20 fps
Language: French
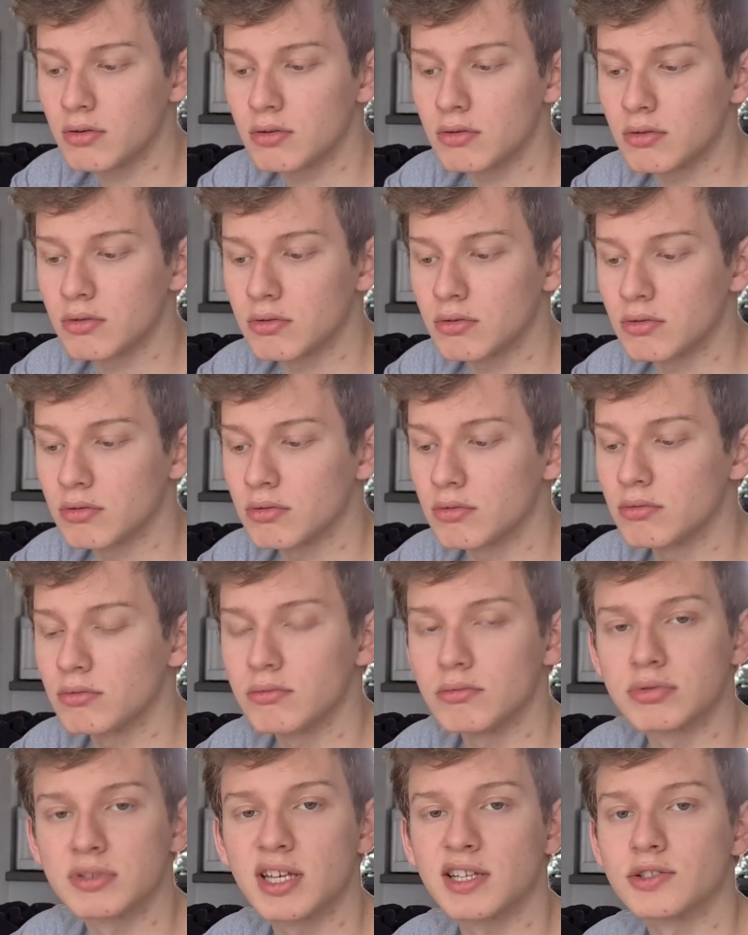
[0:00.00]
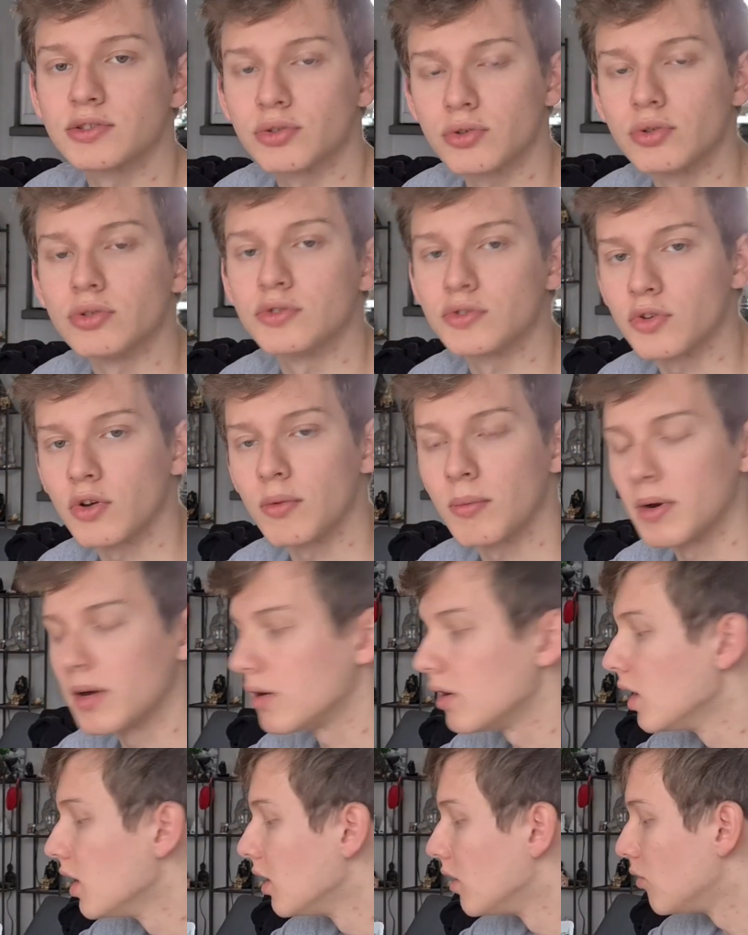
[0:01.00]
euh, ça se ressemble.
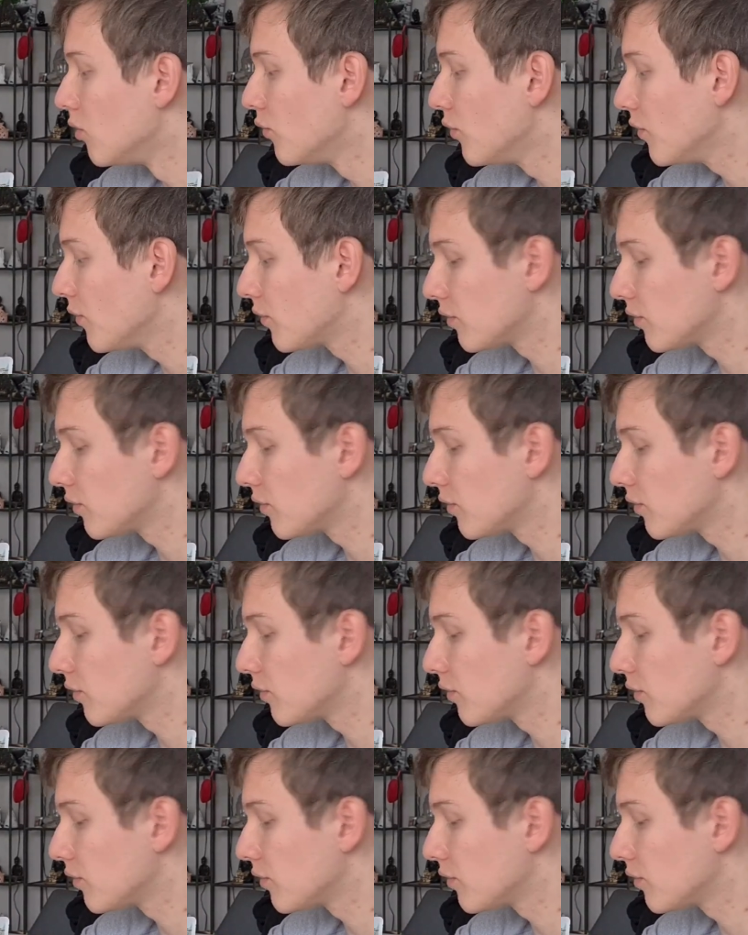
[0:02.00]
Hein.